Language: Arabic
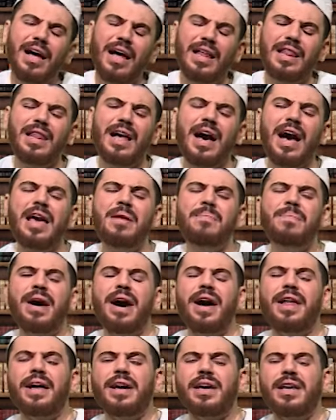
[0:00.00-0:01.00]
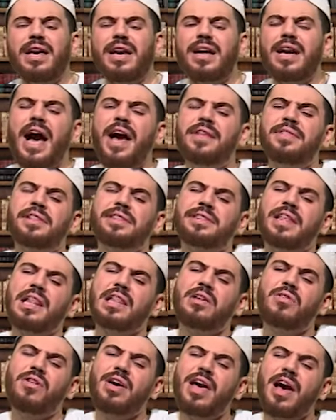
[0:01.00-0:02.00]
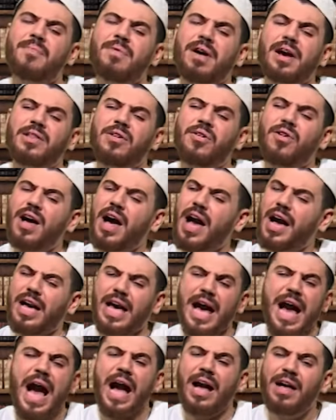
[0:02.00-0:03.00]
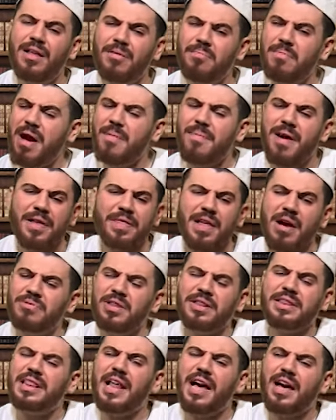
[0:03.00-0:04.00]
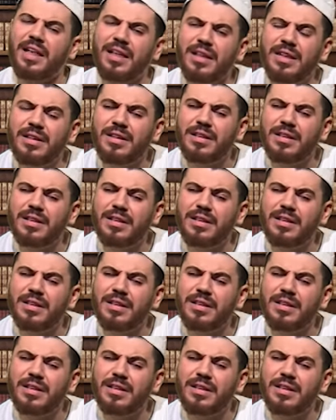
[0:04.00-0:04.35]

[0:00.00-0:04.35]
الله يبارك إيه قاع نطلق ويا مخلوقة قاع ما ما نطلق